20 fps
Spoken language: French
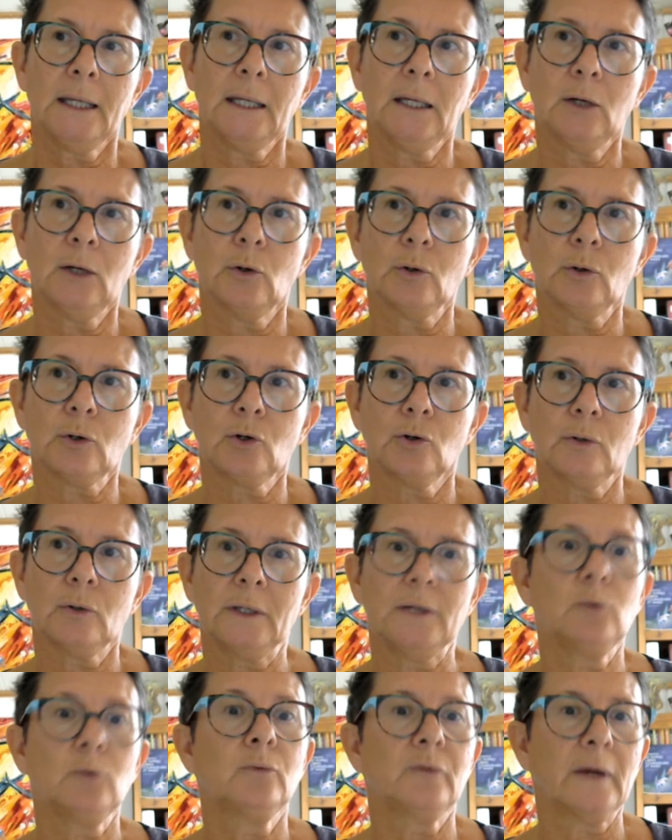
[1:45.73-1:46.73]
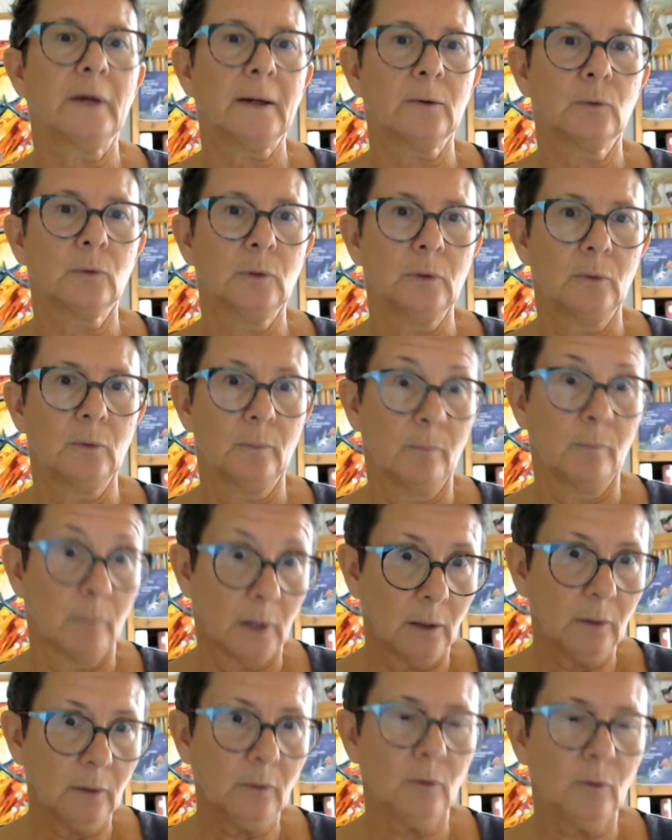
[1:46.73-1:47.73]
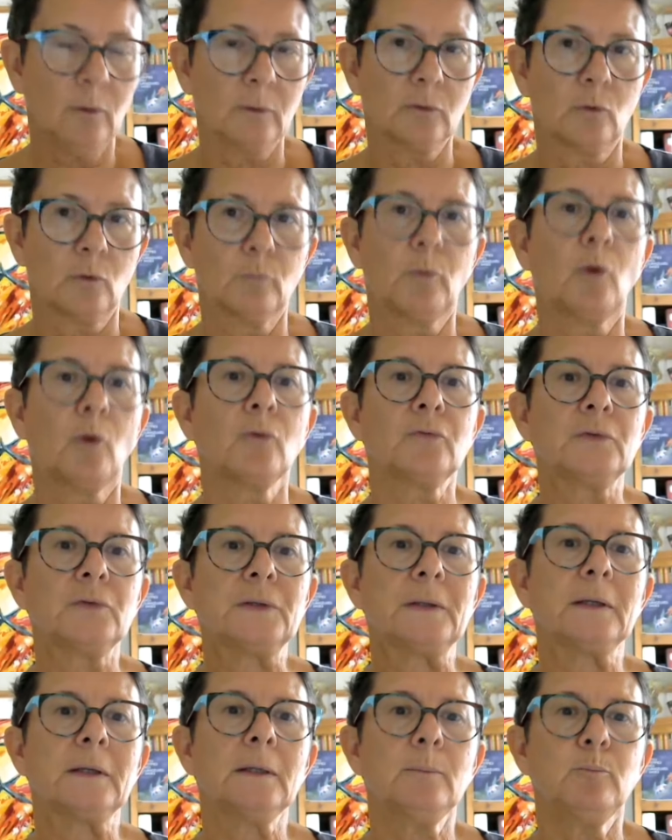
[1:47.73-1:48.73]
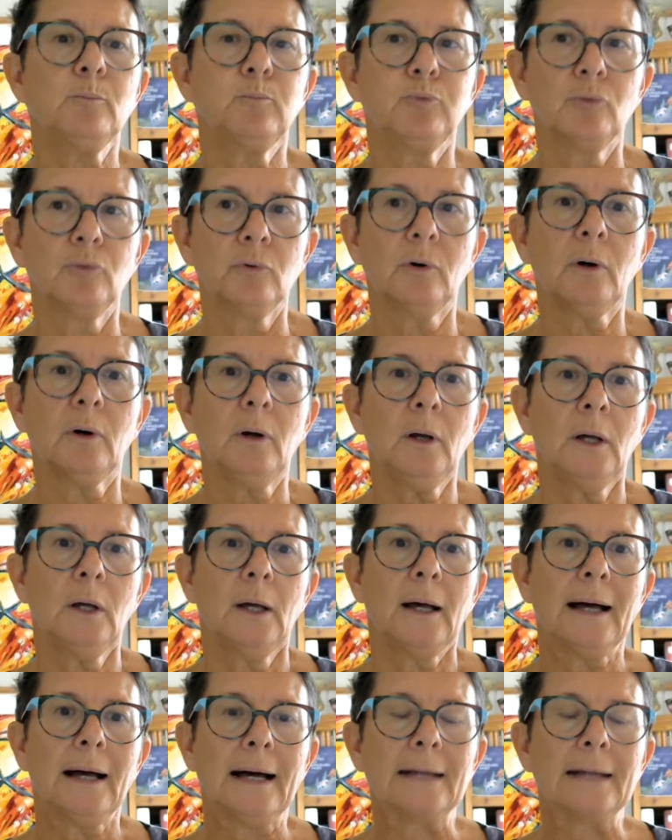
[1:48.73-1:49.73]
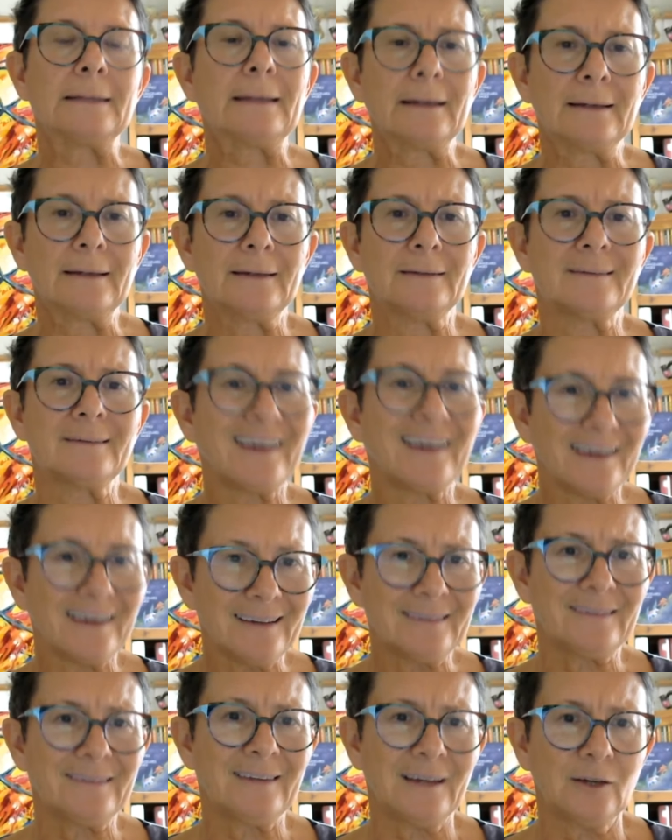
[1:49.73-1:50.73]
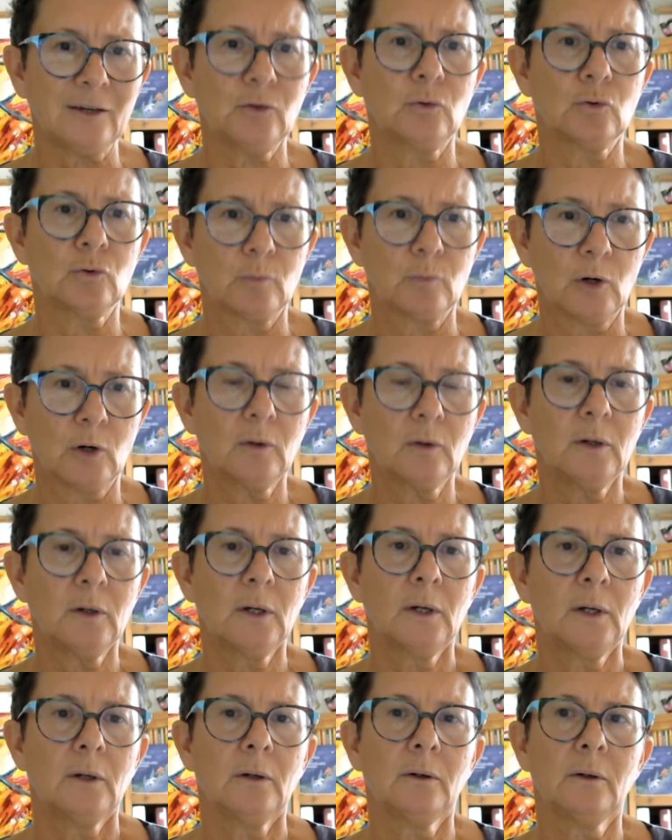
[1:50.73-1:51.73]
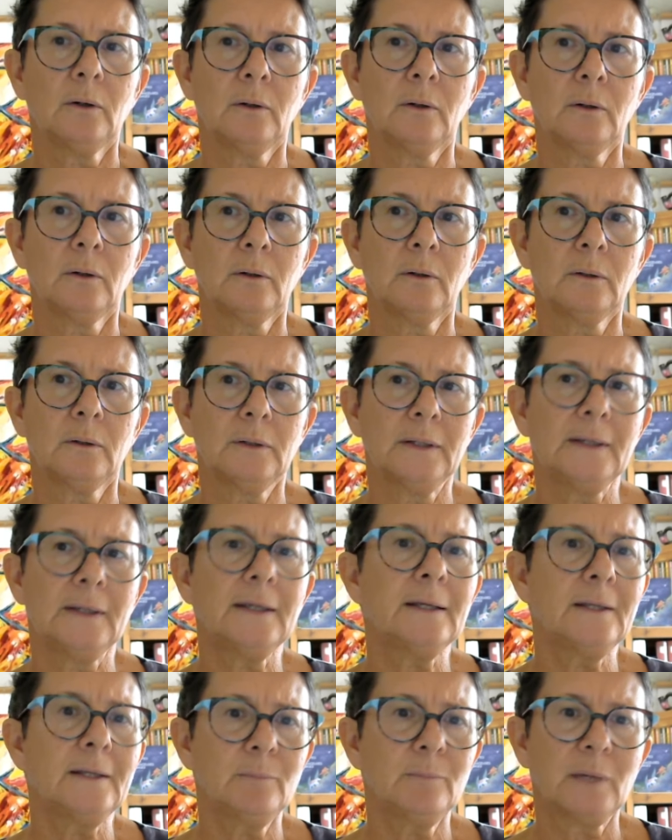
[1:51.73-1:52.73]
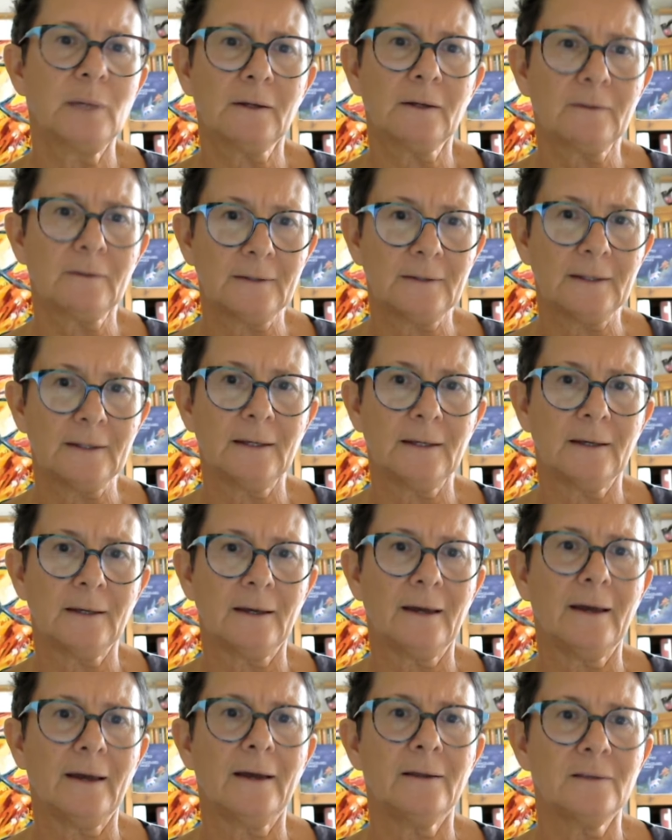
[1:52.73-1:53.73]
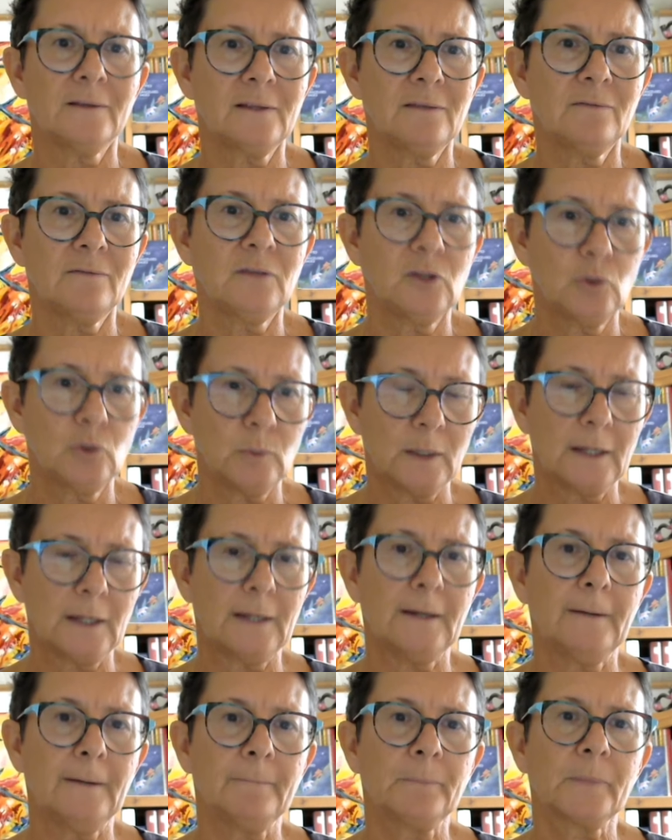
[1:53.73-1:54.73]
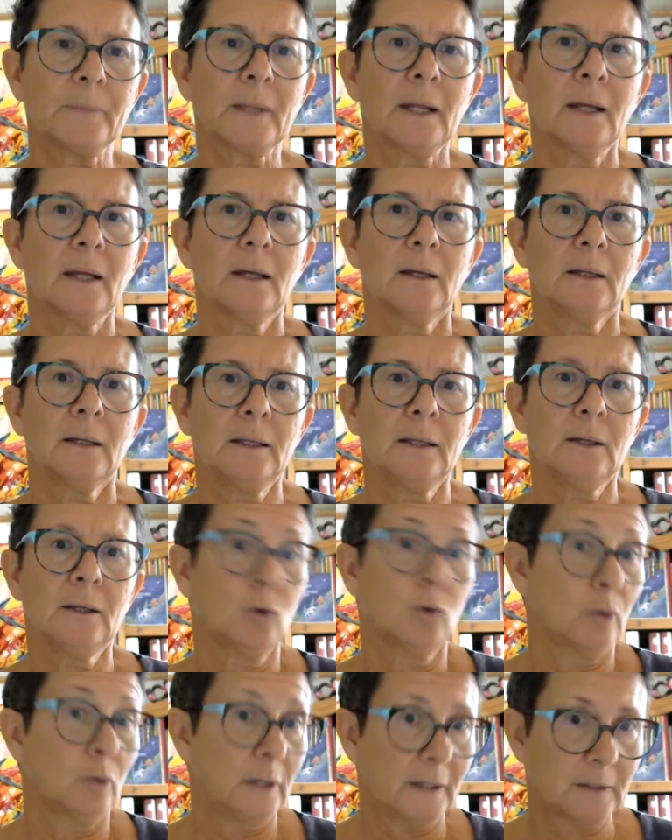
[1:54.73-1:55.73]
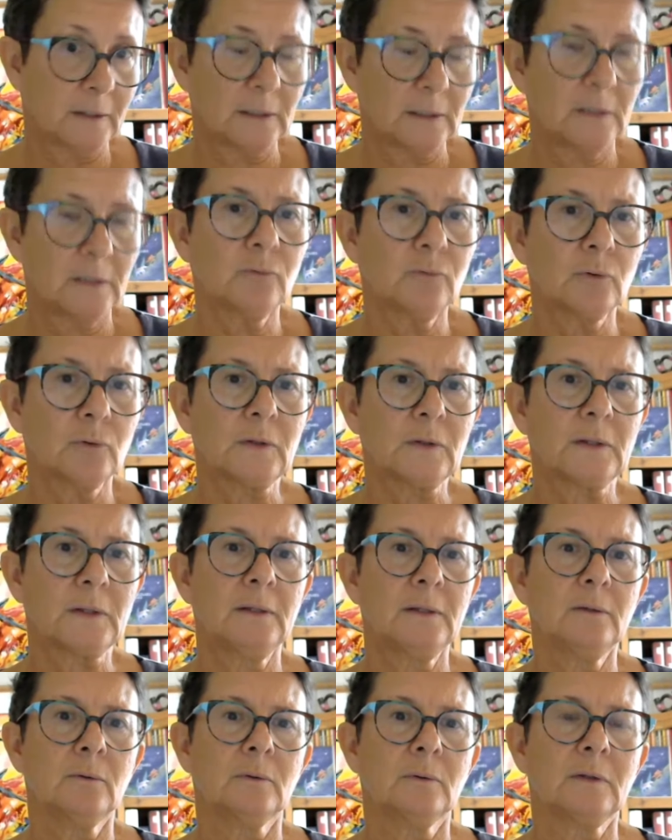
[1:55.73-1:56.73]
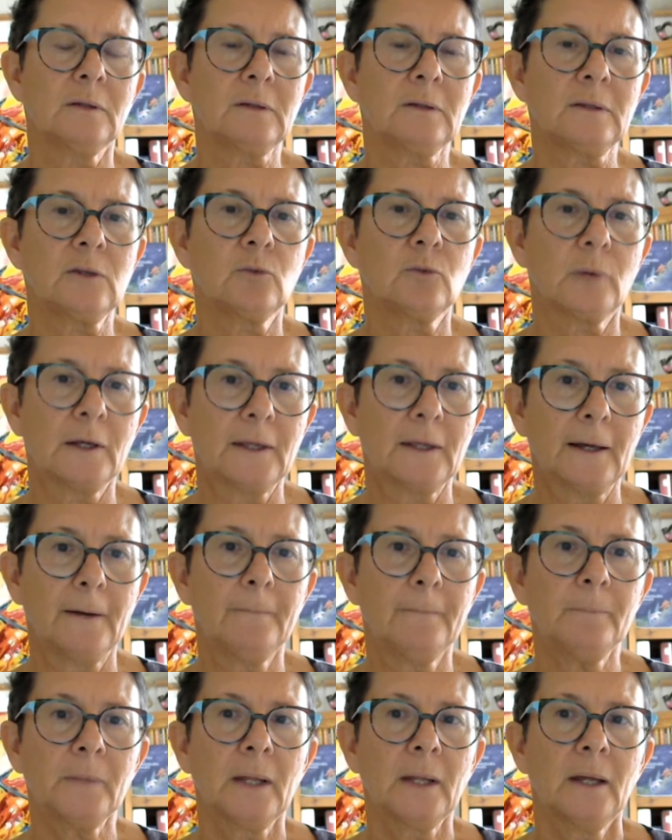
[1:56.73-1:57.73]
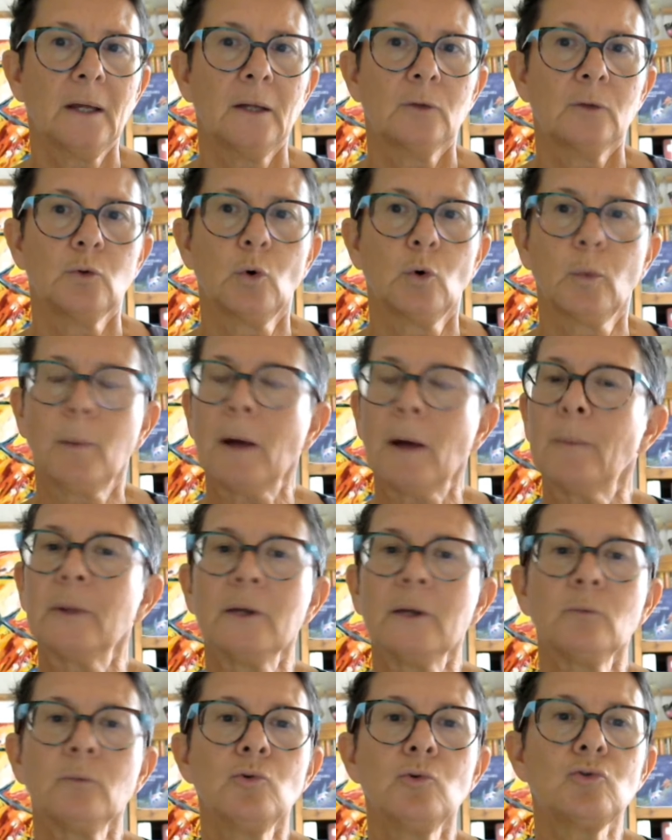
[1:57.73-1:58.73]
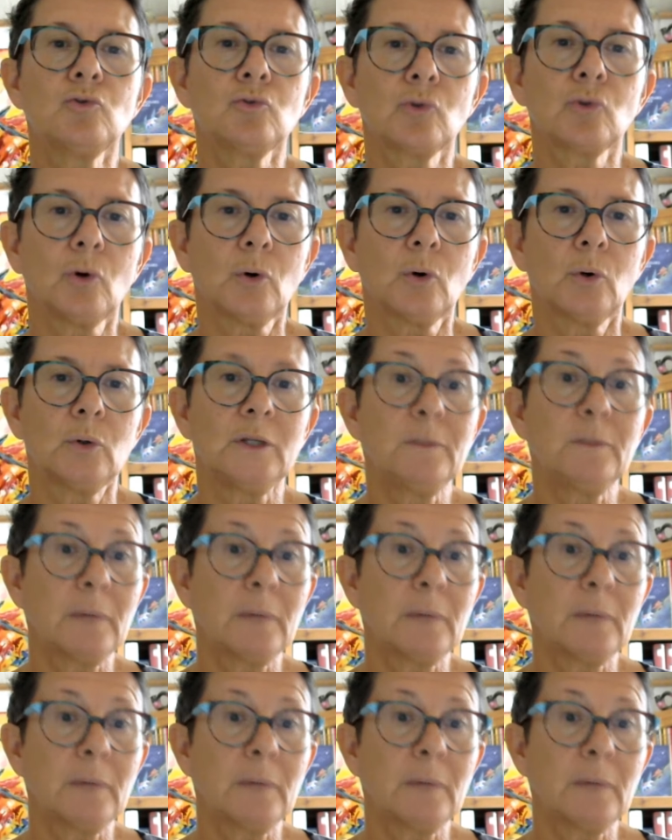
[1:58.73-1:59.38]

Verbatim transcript: et que les gouvernements en ont profité pour attaquer très sérieusement les libertés individuelles et collectives aussi des citoyens, donc par plein de mesures